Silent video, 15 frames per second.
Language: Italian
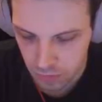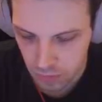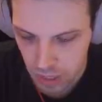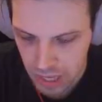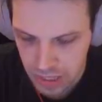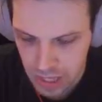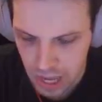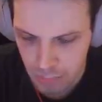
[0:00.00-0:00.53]

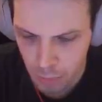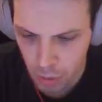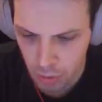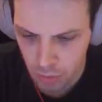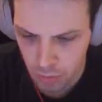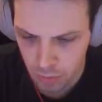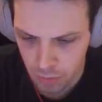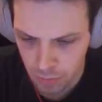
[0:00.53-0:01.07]
Andiamo.
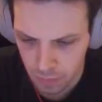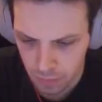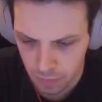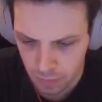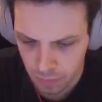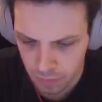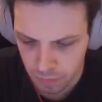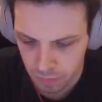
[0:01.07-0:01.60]

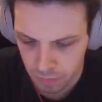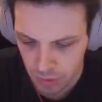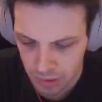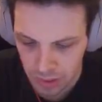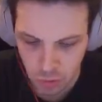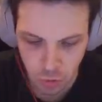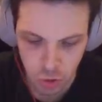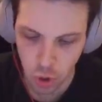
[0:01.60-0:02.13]

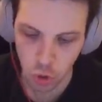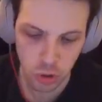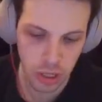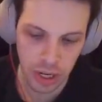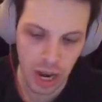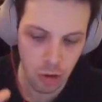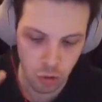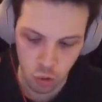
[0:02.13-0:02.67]
Adesso io
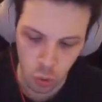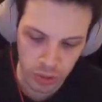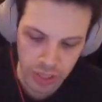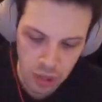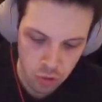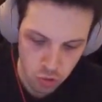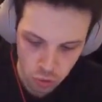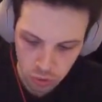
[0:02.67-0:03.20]
rascio
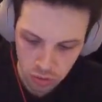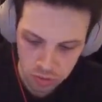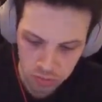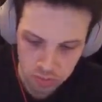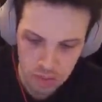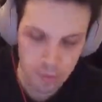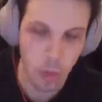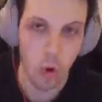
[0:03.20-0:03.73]
adesso.
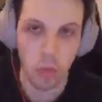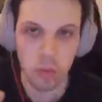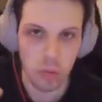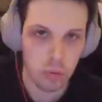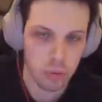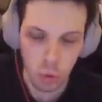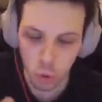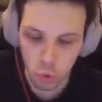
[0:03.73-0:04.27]
Devo
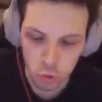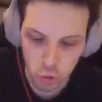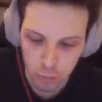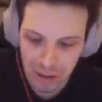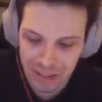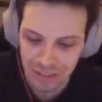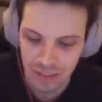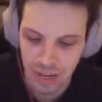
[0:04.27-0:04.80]

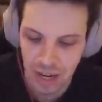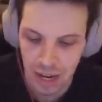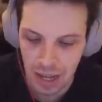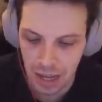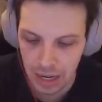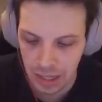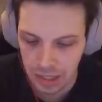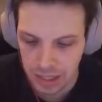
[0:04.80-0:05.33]
controbattere
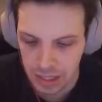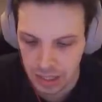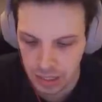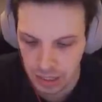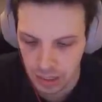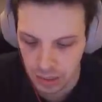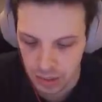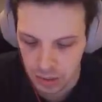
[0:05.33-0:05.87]
la, la
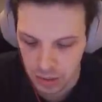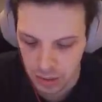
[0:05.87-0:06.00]
kill.